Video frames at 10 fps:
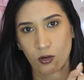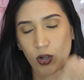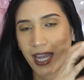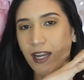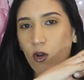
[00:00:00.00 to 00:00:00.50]

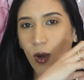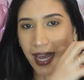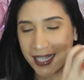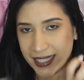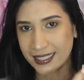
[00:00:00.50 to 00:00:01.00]
¿ok? Lo
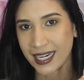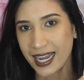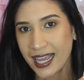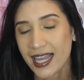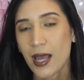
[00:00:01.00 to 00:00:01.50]

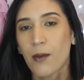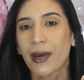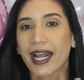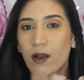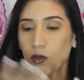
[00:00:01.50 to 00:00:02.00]
aísla
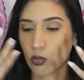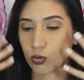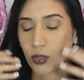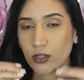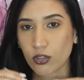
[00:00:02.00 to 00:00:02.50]
para que
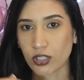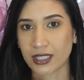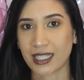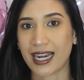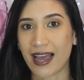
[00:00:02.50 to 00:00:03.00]
cuando tú
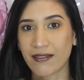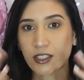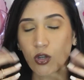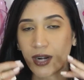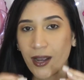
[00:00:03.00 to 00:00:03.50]
entonces te
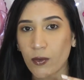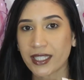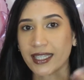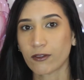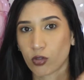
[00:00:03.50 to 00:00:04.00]
laves con
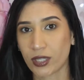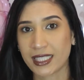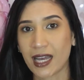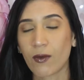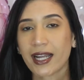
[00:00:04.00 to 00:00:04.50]
agüita, toda
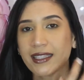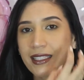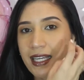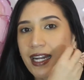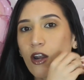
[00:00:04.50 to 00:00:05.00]
esa agua que
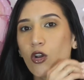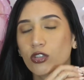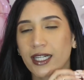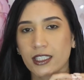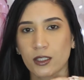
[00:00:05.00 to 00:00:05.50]
tiene
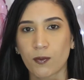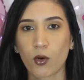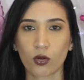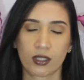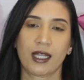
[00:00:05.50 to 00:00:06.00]
lo
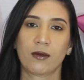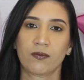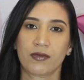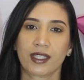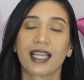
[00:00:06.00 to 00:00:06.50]
transporta
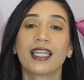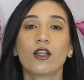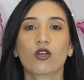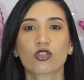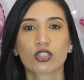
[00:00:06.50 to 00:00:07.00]

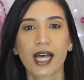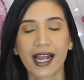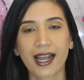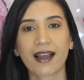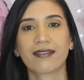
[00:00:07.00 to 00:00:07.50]
y lo
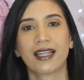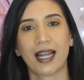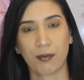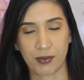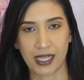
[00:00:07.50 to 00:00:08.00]
saca
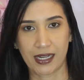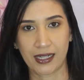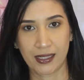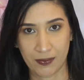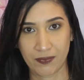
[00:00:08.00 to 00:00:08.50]
de la piel.
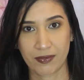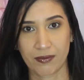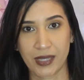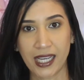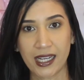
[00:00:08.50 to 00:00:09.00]

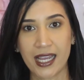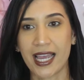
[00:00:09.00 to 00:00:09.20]
Bien,